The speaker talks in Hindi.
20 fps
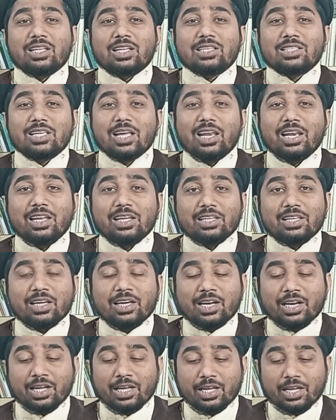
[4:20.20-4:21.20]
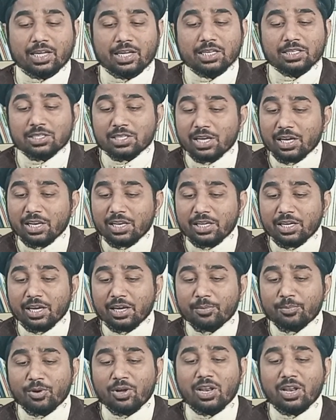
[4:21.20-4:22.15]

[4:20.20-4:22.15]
तसल्ली दे रहे हैं किसके लिए